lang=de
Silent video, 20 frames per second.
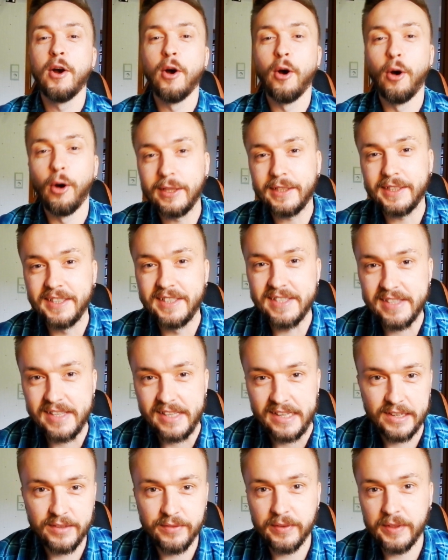Heute
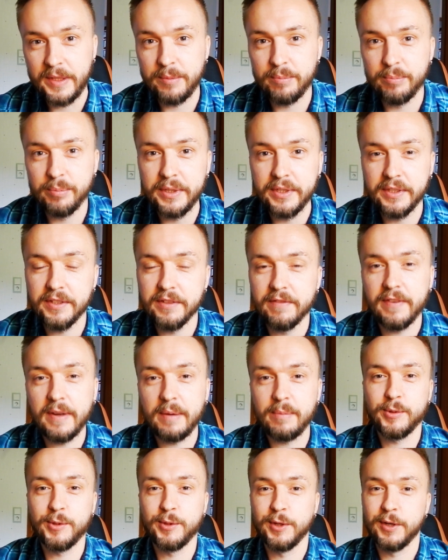installieren wir den Built-in
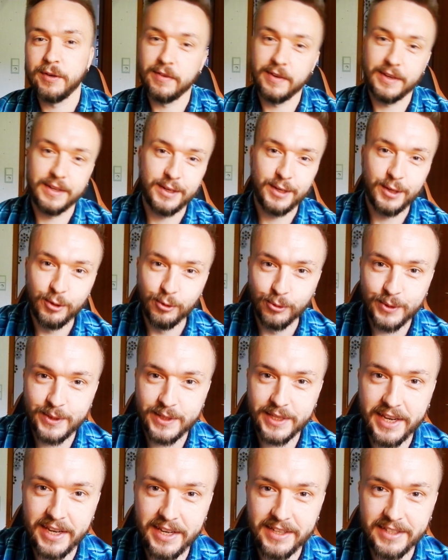Webserver.
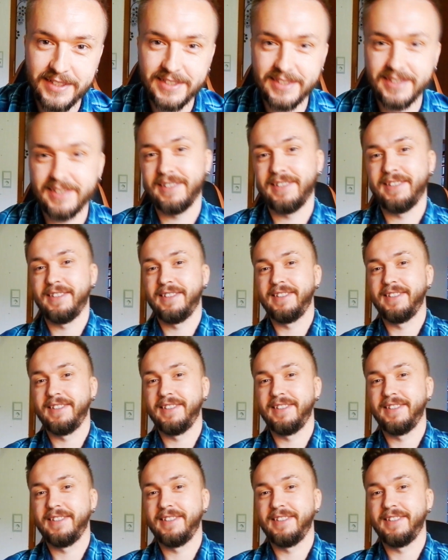Los geht's!